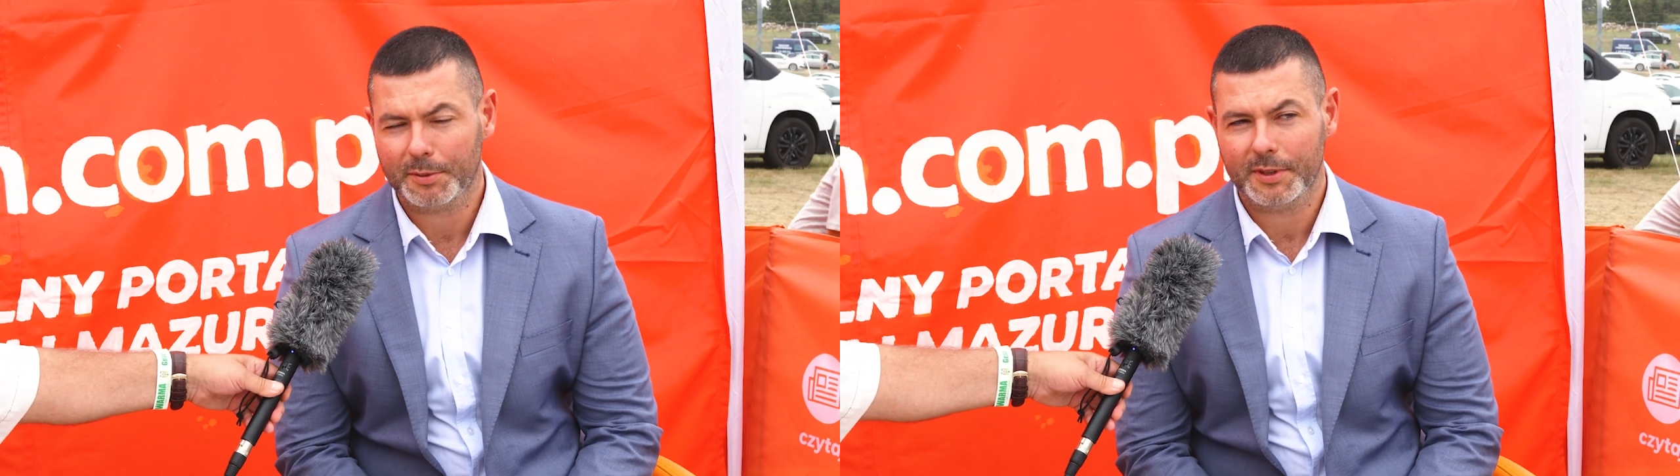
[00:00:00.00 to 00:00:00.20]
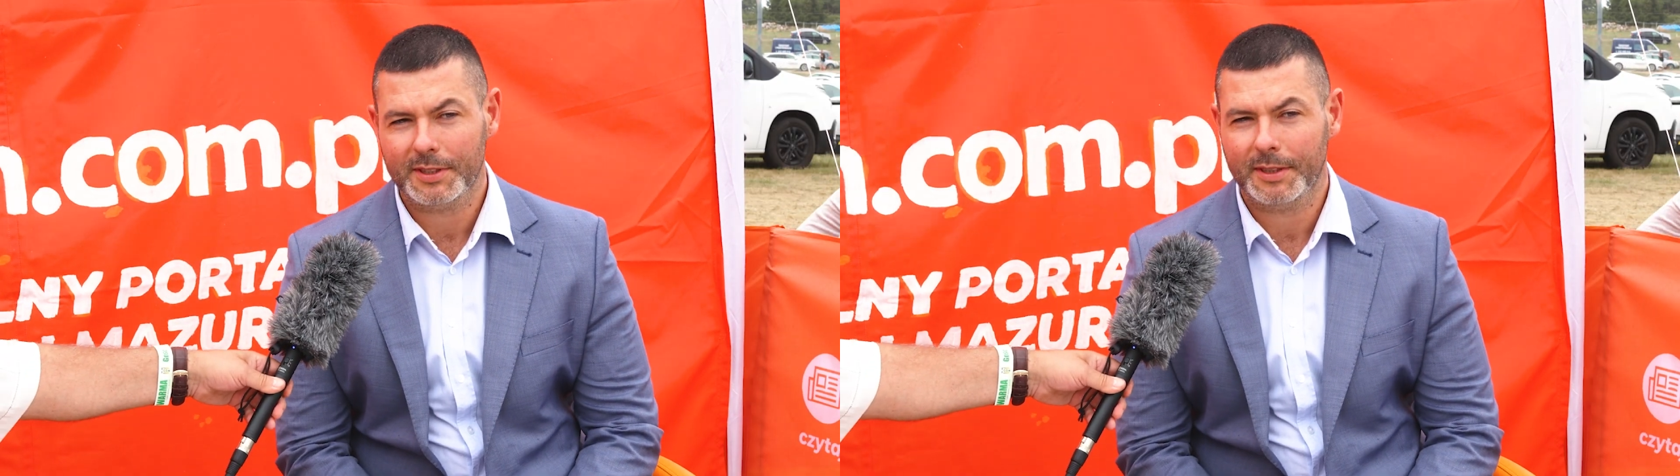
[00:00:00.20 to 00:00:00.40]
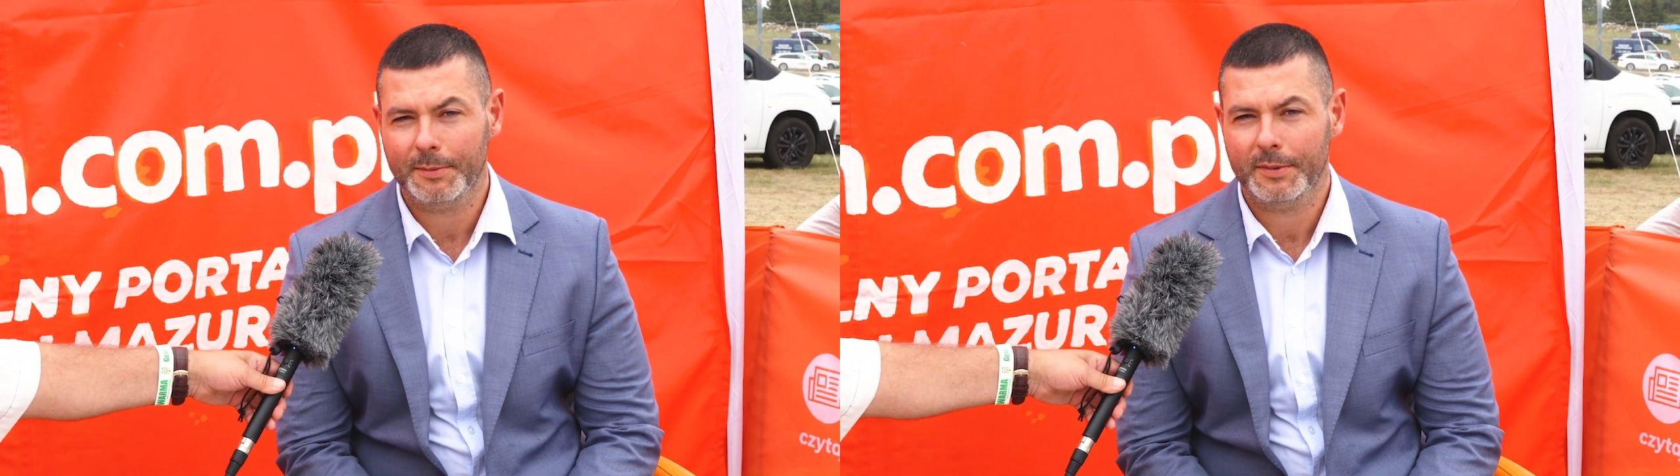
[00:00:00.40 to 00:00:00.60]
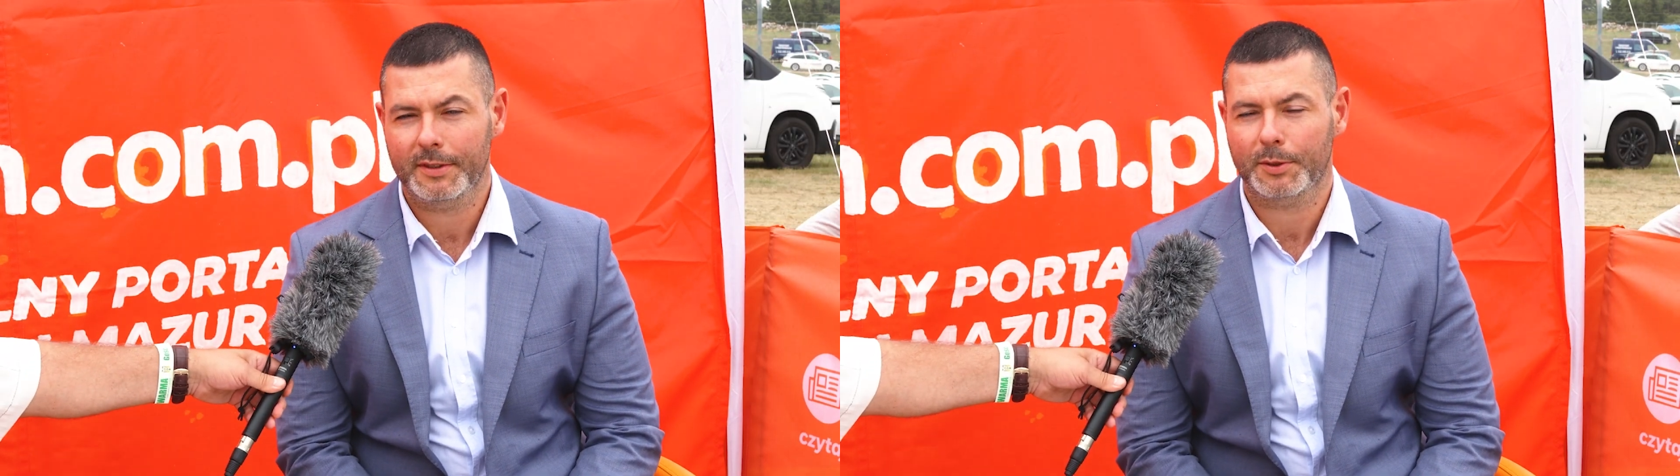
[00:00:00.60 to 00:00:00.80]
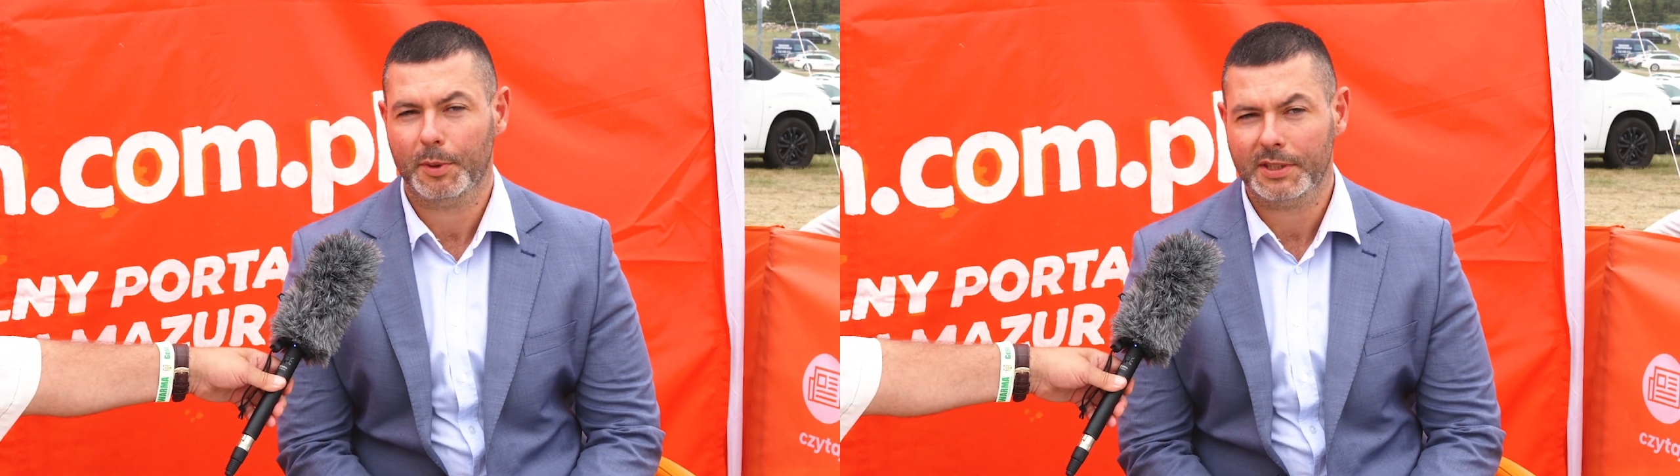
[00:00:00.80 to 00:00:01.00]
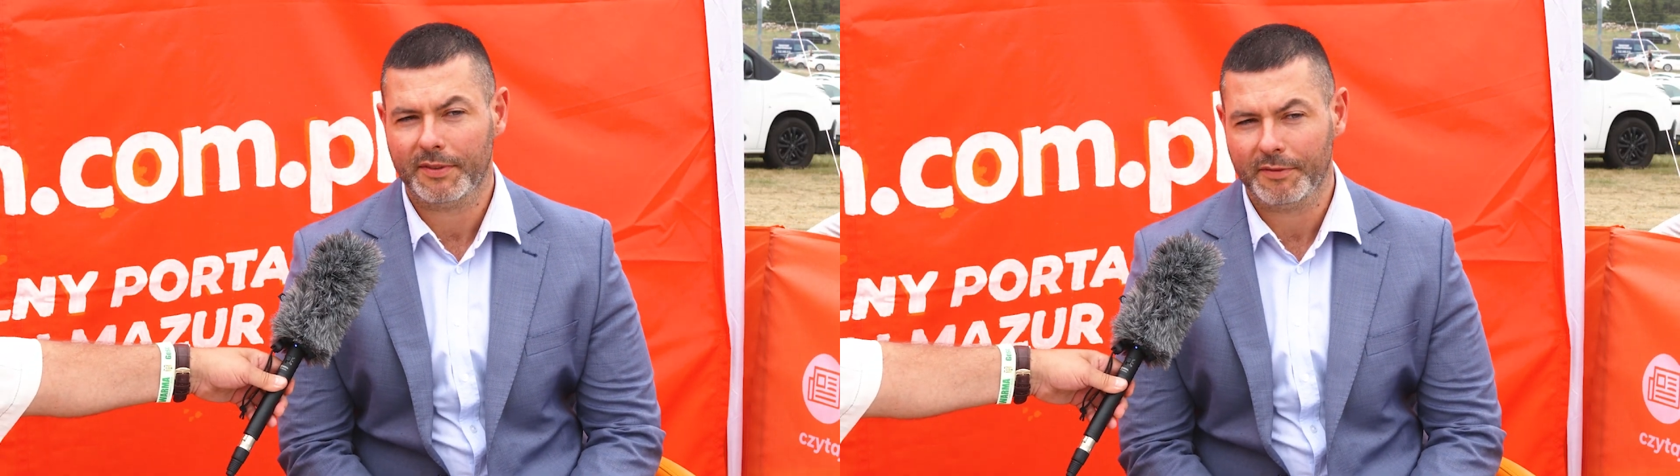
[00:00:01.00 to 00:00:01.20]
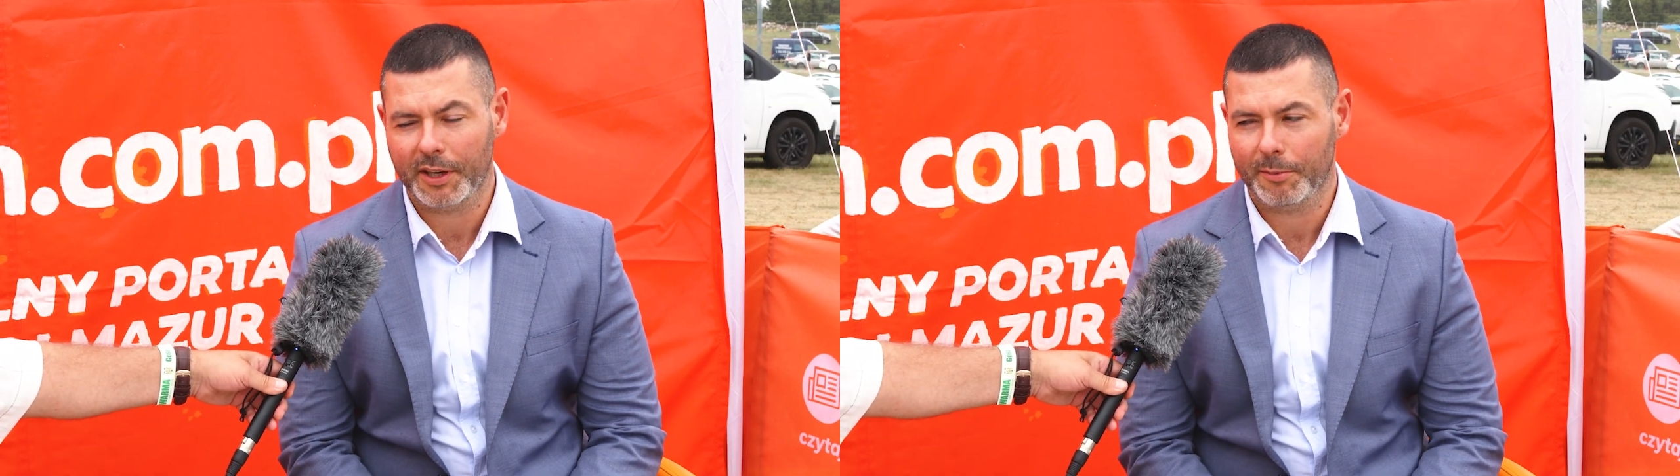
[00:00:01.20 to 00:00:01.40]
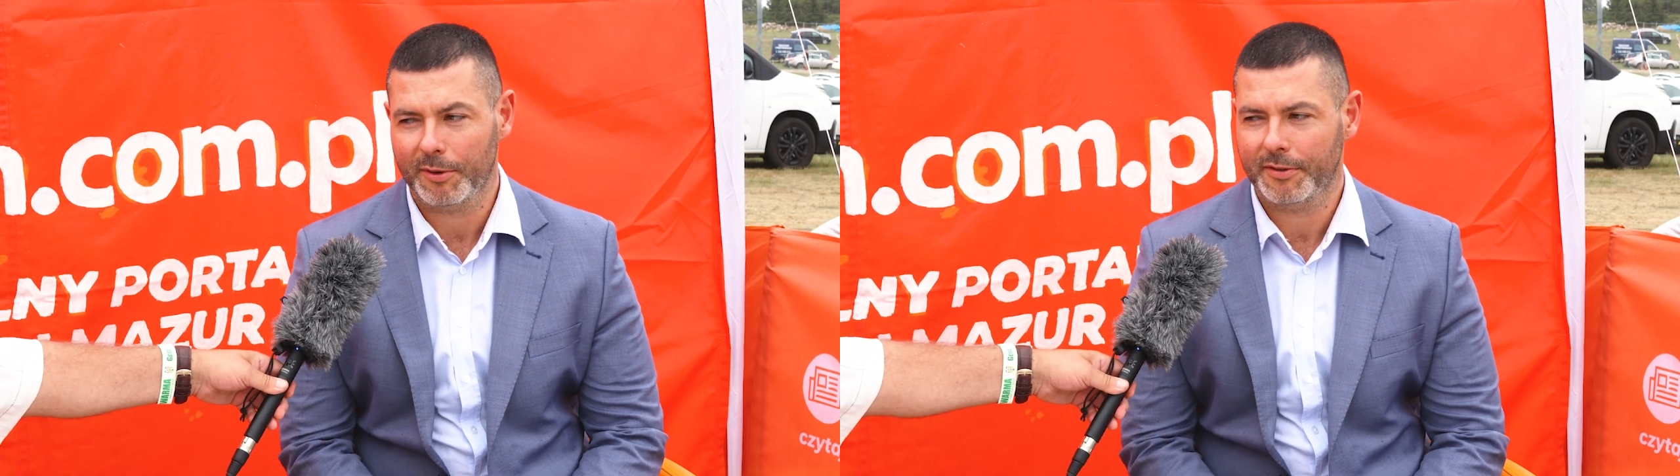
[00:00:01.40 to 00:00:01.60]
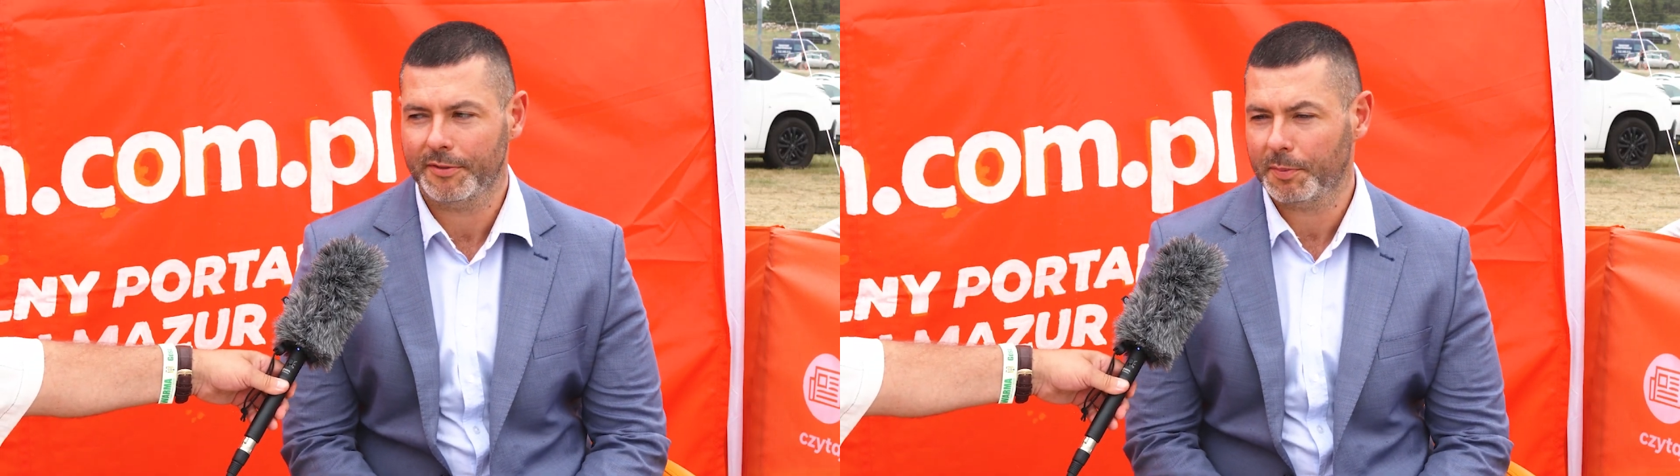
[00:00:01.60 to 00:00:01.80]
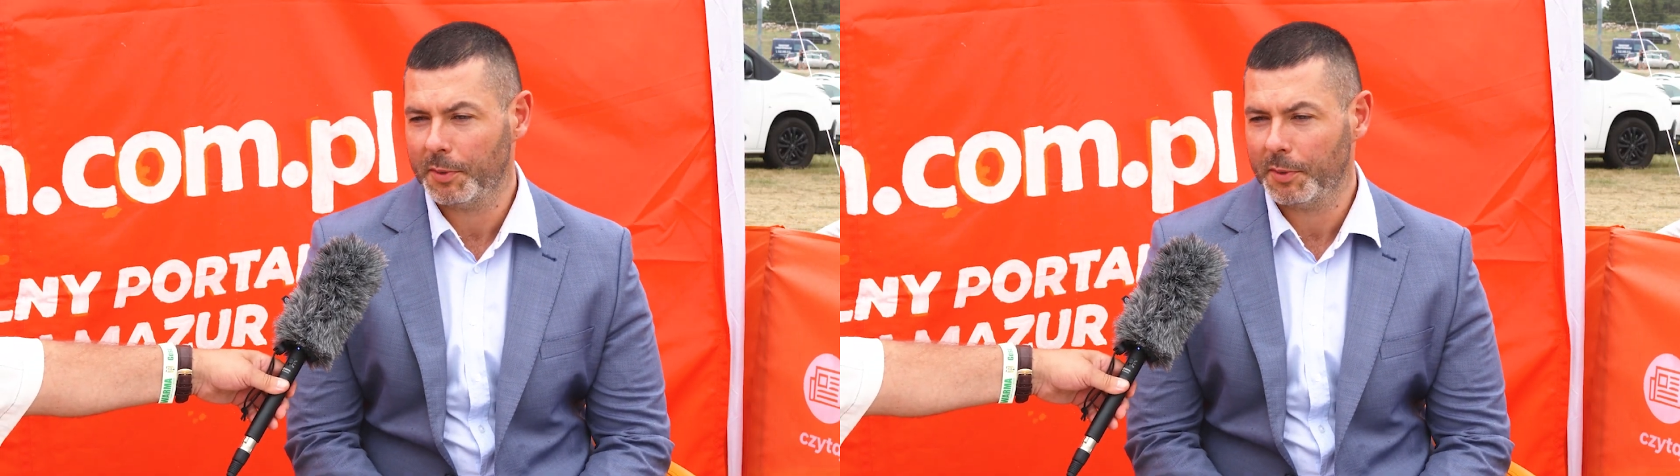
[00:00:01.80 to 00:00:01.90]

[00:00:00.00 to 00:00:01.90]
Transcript: sołtysem sołectwa Wilamowo w